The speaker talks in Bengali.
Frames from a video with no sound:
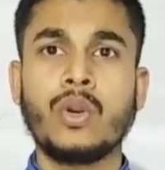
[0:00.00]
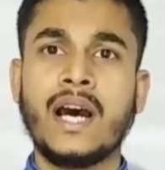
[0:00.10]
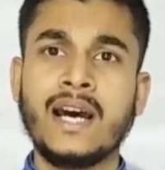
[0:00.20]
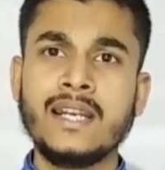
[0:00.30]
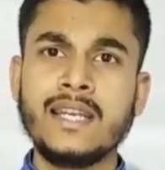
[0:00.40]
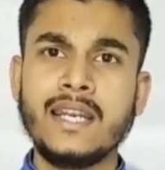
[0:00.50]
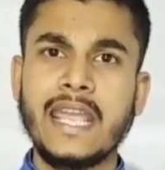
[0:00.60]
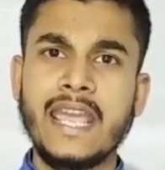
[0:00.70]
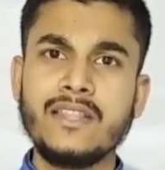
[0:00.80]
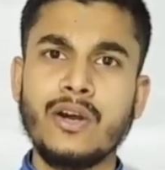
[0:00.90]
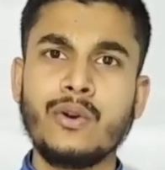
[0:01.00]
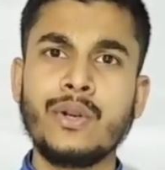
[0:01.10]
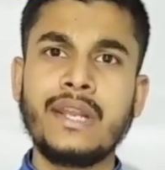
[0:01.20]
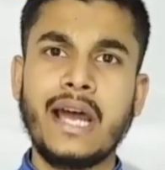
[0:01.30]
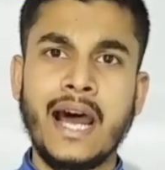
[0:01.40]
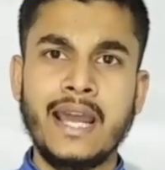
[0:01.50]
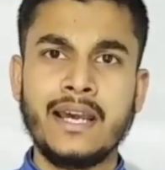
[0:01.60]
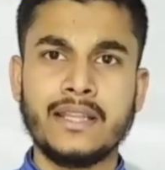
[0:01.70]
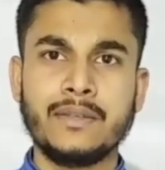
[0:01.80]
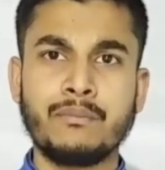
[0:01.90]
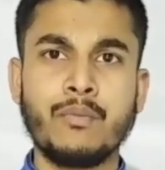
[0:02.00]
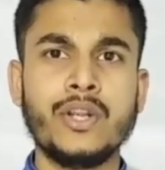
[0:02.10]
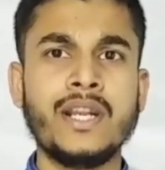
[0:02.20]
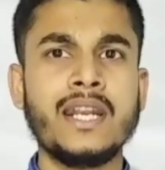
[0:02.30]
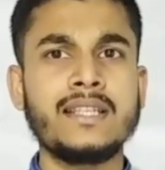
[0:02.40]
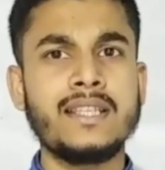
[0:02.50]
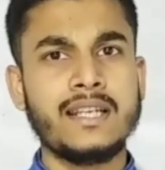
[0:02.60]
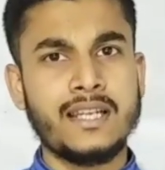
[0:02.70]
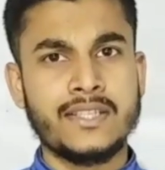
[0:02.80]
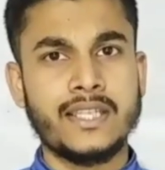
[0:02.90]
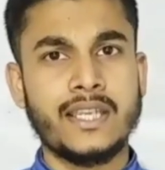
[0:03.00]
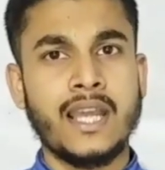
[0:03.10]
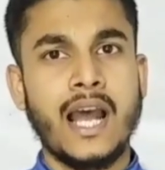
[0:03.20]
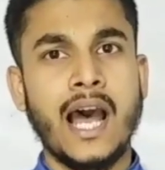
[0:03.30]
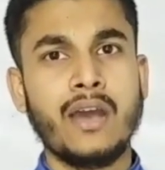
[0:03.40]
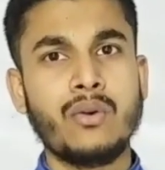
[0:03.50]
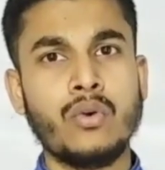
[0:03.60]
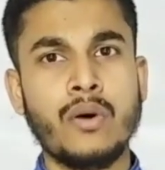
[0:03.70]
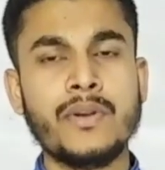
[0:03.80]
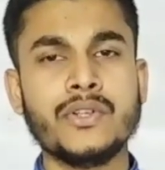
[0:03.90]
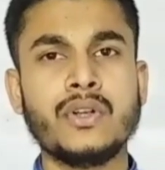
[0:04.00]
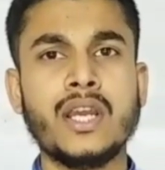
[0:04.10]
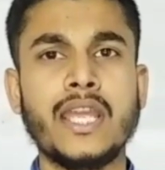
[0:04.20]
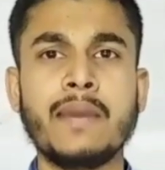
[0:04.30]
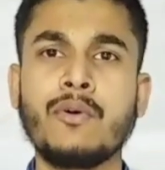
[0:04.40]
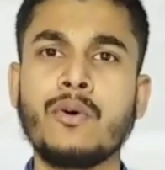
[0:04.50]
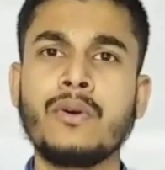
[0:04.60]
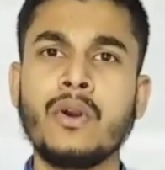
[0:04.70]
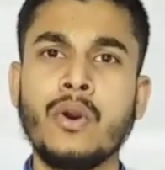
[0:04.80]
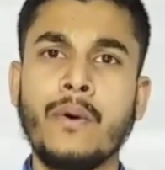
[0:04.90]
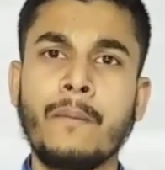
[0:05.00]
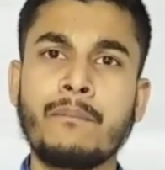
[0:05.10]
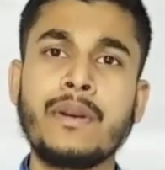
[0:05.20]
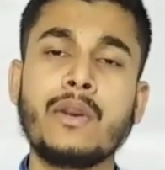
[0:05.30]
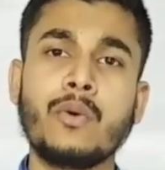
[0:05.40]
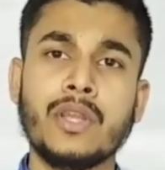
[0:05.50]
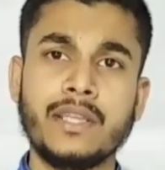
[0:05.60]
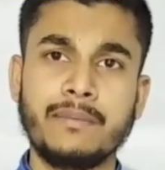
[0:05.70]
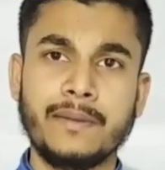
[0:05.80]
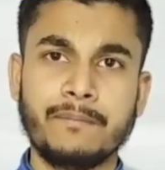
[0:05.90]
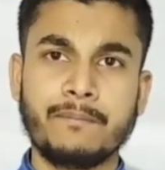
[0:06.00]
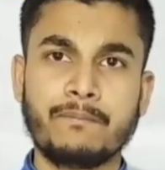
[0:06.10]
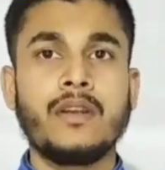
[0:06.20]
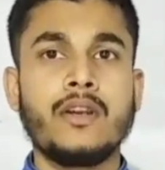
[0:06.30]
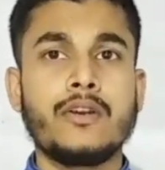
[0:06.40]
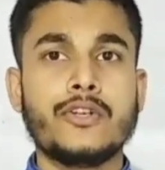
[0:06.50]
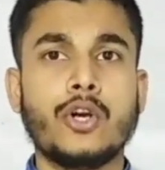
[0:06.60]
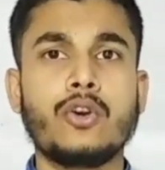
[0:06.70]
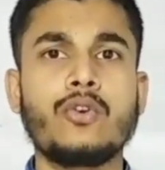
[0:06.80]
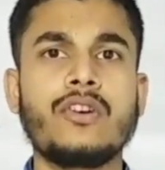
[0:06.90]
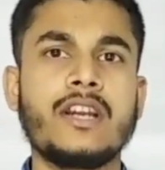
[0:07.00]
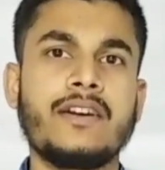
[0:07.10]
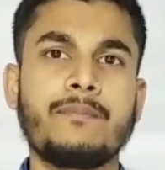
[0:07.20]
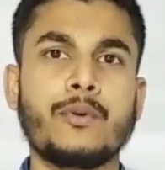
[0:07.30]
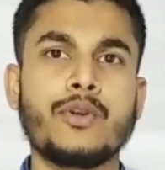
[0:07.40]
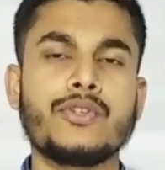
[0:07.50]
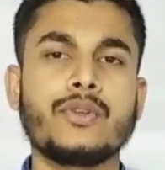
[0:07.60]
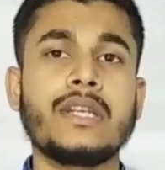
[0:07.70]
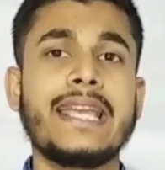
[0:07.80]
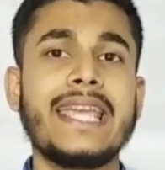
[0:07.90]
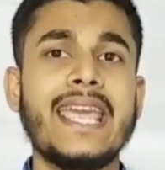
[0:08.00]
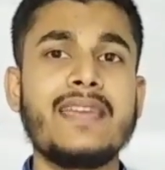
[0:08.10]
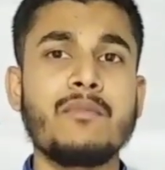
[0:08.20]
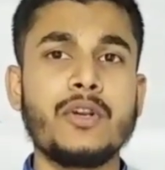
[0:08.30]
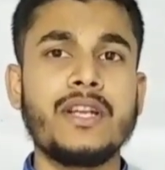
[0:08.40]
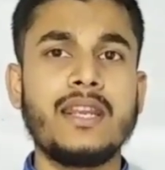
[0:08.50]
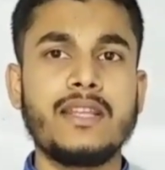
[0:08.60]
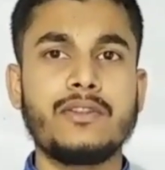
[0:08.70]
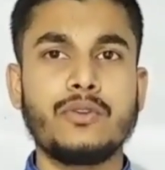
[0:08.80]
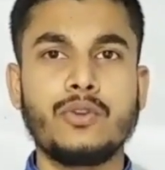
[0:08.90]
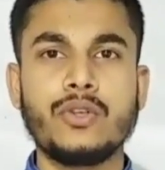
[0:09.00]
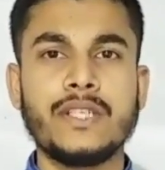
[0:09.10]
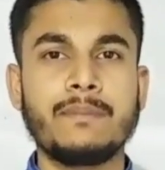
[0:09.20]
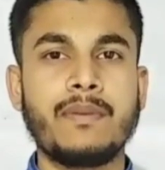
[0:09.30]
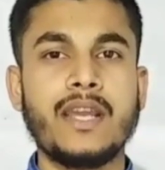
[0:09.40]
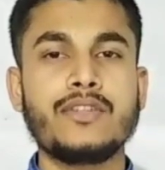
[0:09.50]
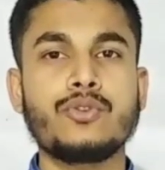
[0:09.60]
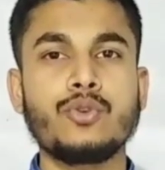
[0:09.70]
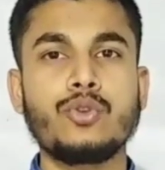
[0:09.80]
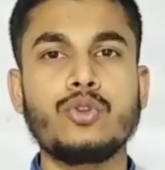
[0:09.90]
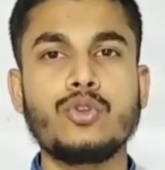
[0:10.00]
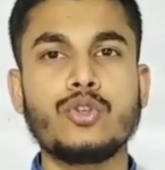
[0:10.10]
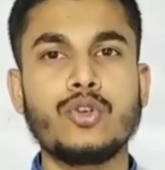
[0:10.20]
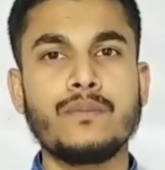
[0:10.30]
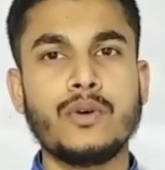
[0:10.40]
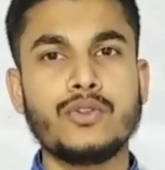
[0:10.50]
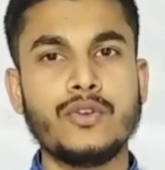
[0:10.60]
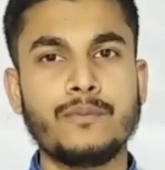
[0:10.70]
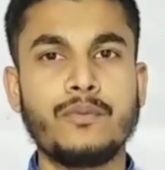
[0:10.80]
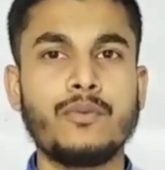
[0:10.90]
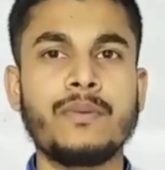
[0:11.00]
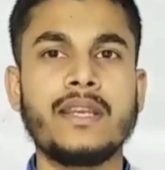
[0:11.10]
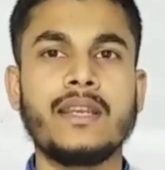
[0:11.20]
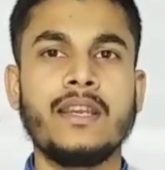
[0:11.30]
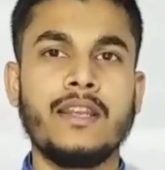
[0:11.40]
কোরআনের এই ধরনের আয়াত বৈজ্ঞানিকদের কাছে আরও গবেষণা এবং প্রেরণা দেবে স্মরণ রাখা প্রয়োজন এই বৈজ্ঞানিক তথ্যটি প্রায় চোদ্দশো বছর পূর্বে